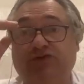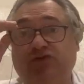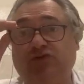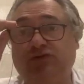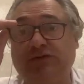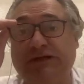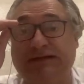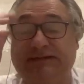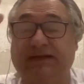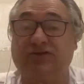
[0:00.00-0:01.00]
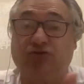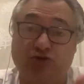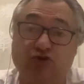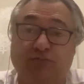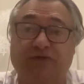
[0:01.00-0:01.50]
todo, en este caso
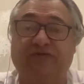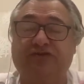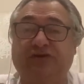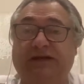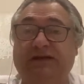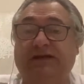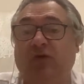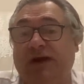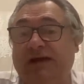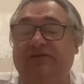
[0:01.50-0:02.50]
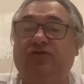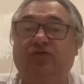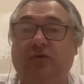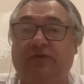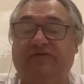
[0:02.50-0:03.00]
yo soy profesional y lo analizo
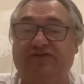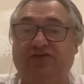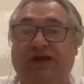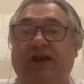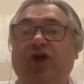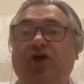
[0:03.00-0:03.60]
como profesional.